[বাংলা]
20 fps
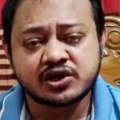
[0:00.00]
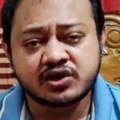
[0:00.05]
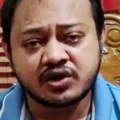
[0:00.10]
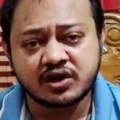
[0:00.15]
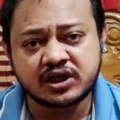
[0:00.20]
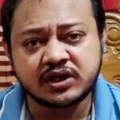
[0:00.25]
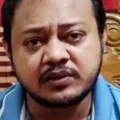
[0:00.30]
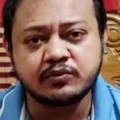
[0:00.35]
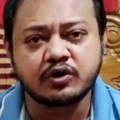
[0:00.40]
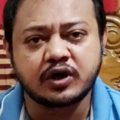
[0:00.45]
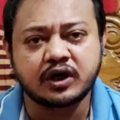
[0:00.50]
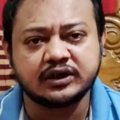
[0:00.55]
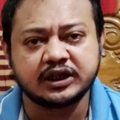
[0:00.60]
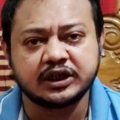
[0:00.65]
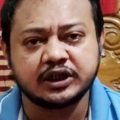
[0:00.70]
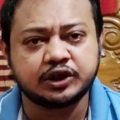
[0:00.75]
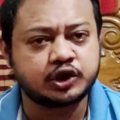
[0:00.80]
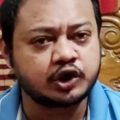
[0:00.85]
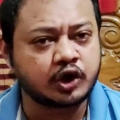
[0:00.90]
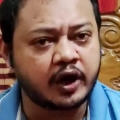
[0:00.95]
সজীব
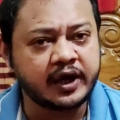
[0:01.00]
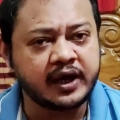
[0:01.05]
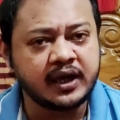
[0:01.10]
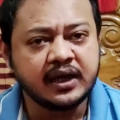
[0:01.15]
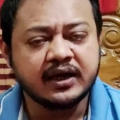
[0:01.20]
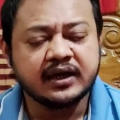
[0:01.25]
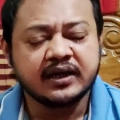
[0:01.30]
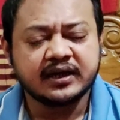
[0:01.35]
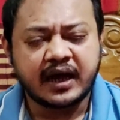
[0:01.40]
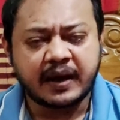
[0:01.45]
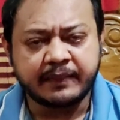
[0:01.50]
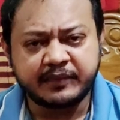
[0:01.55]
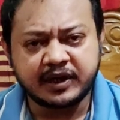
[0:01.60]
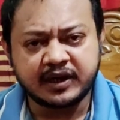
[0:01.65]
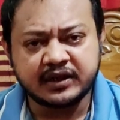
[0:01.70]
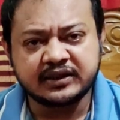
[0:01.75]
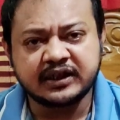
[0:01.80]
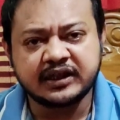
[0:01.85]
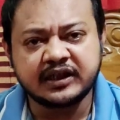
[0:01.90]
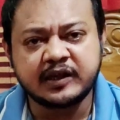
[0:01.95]
ওয়াদের জয়
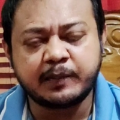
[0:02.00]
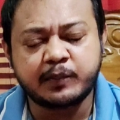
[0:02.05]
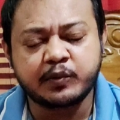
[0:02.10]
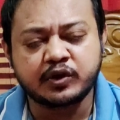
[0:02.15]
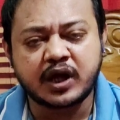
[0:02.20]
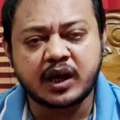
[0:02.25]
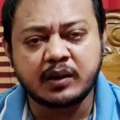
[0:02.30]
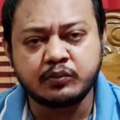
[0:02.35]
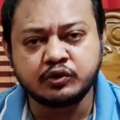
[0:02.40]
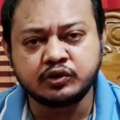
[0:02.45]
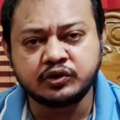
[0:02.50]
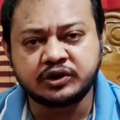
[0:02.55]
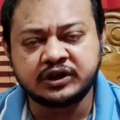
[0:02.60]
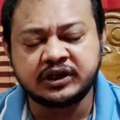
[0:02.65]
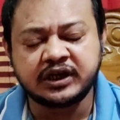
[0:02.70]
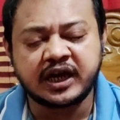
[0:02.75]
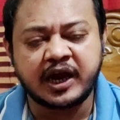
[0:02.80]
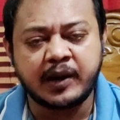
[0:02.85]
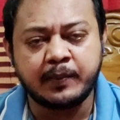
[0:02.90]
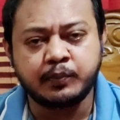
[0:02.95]
আপনারা জানেন যে
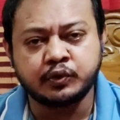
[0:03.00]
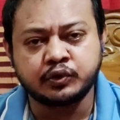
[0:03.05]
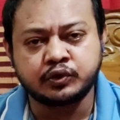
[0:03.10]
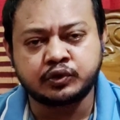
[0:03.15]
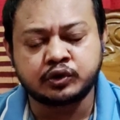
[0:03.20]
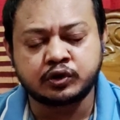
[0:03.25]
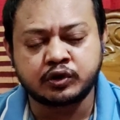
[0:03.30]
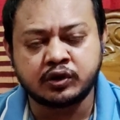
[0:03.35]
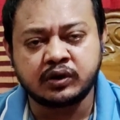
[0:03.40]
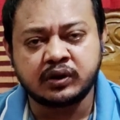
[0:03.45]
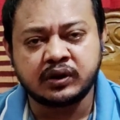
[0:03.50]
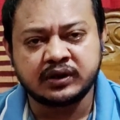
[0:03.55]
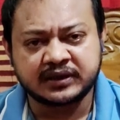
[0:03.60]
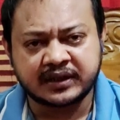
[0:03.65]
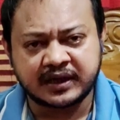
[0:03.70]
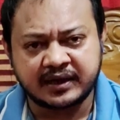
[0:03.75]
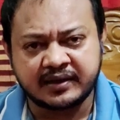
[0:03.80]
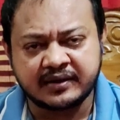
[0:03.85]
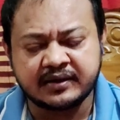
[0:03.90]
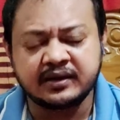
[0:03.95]
প্রধানমন্ত্রীর এই পুত্র
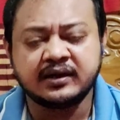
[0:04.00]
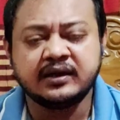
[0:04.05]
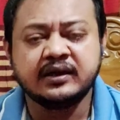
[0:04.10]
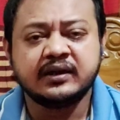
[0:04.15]
তার